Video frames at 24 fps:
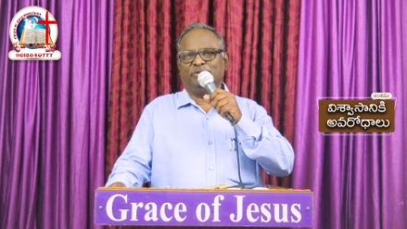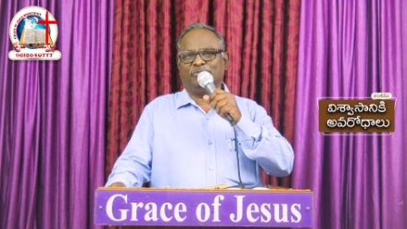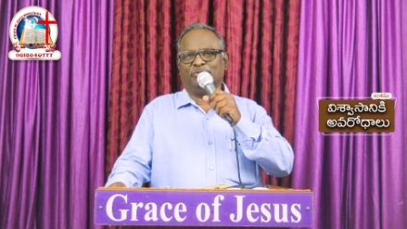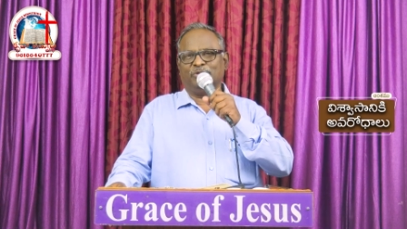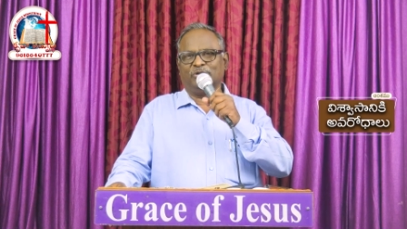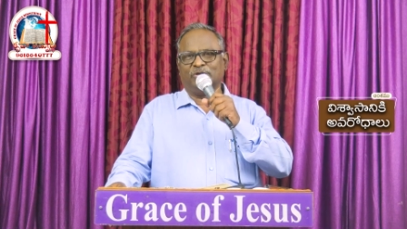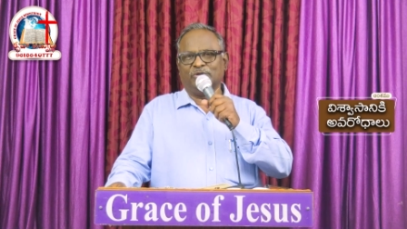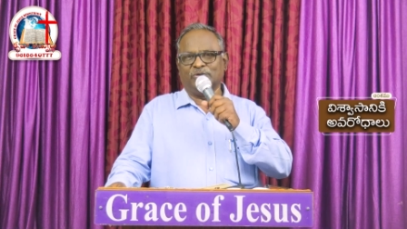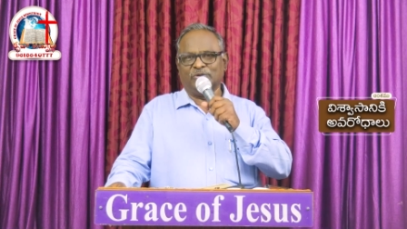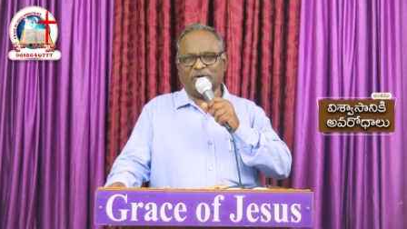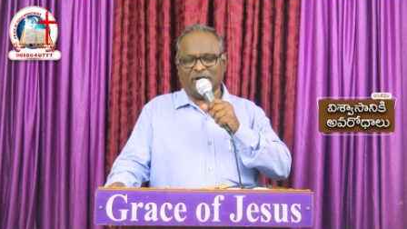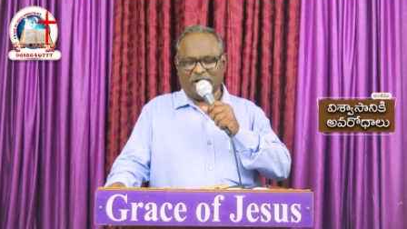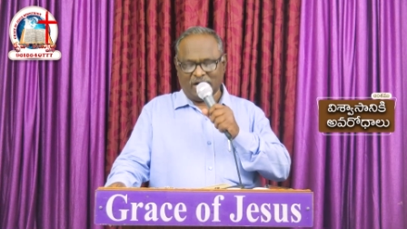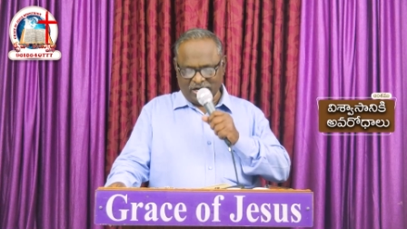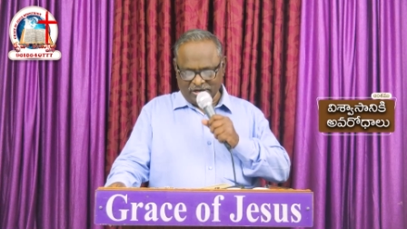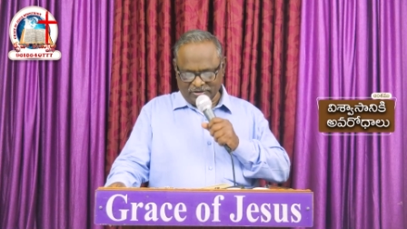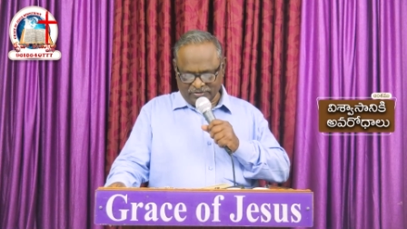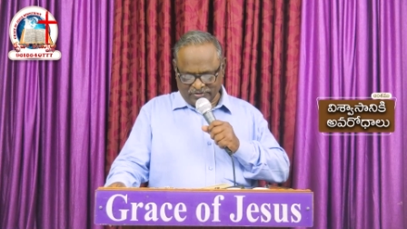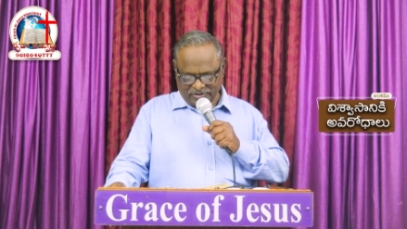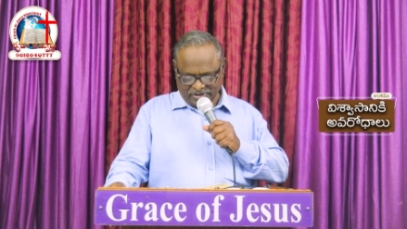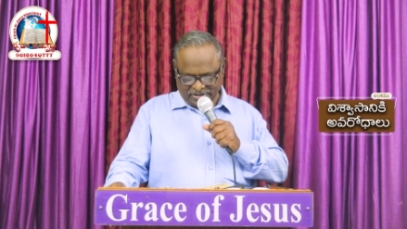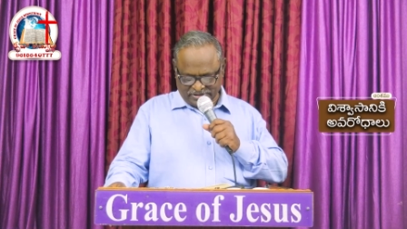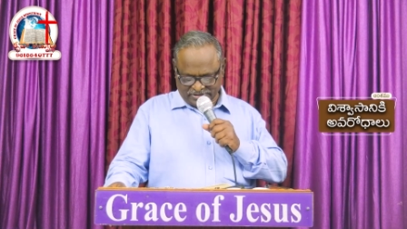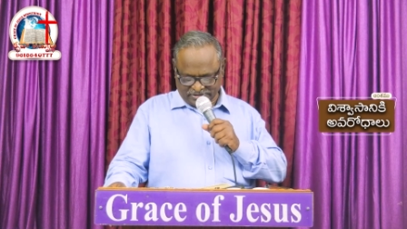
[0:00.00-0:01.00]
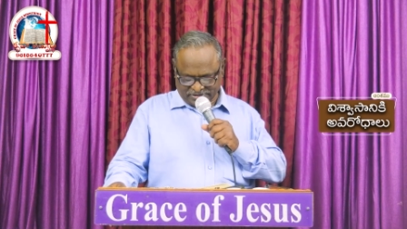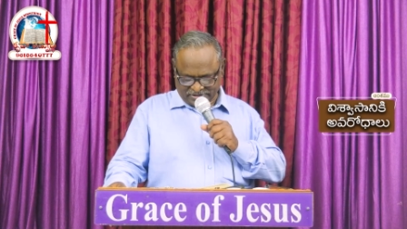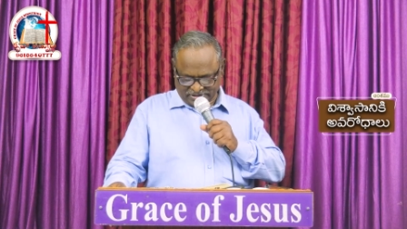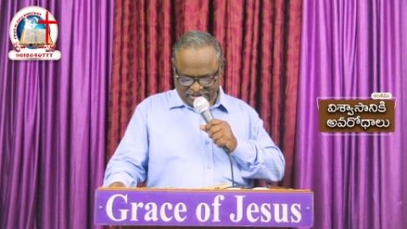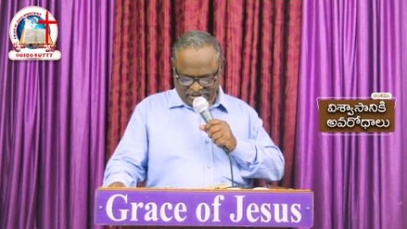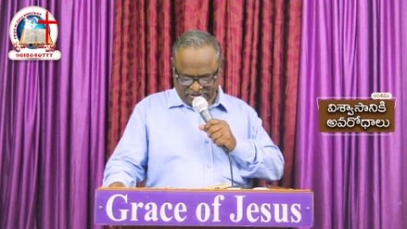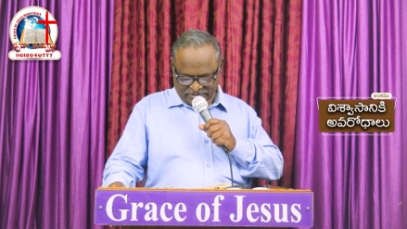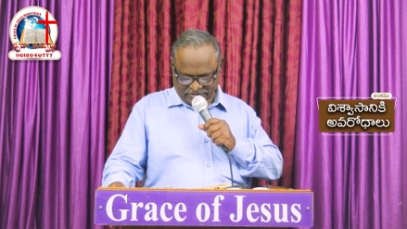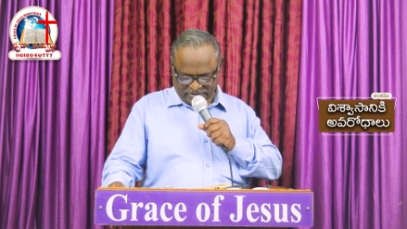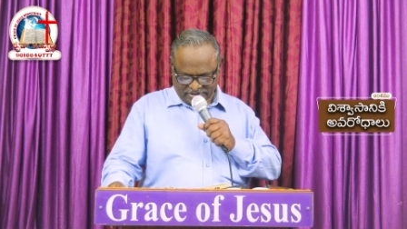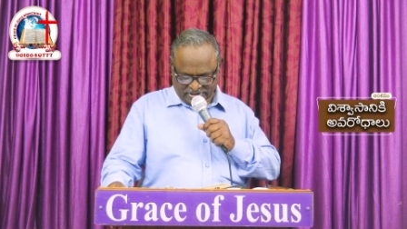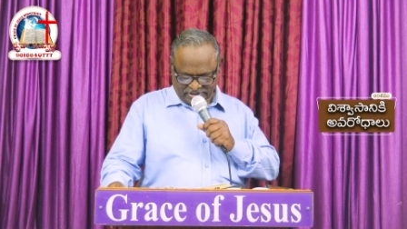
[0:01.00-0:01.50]
మిమ్మల్ని
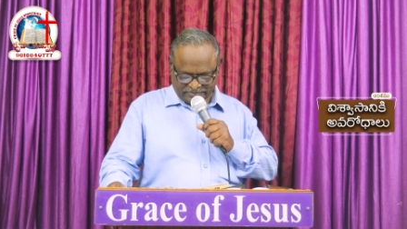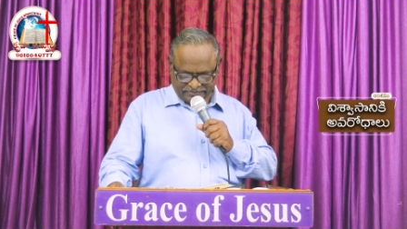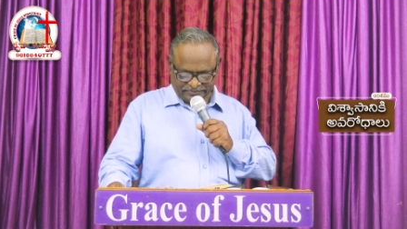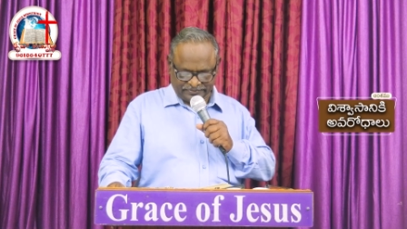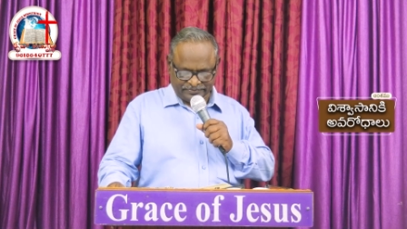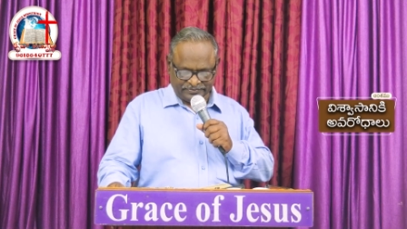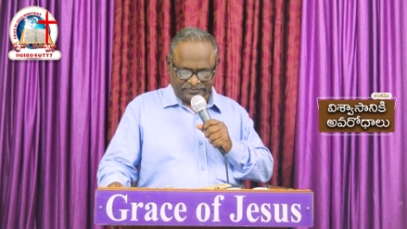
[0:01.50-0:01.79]
ఆహ్వానిస్తూ ఉన్నాం